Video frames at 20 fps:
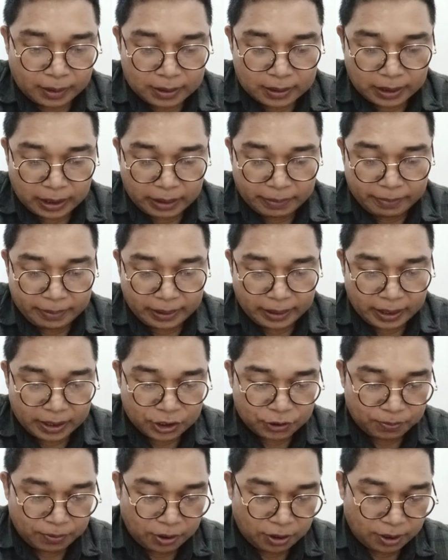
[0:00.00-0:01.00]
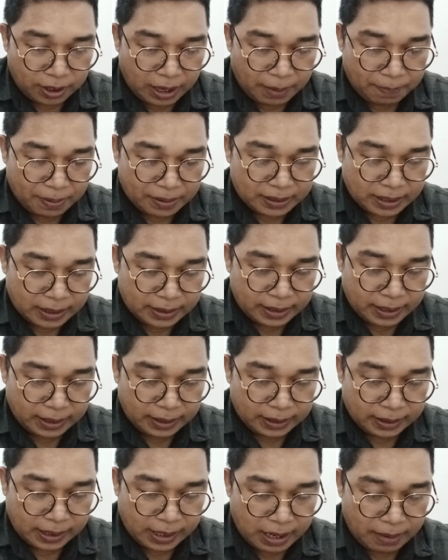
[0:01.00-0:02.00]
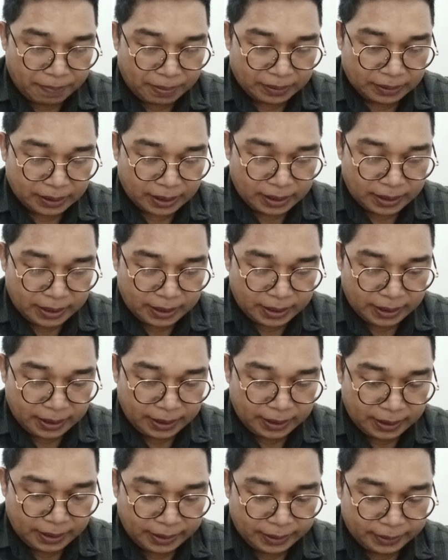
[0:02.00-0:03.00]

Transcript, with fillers: saya mengeksplor apa saja yang kita dapatkan ini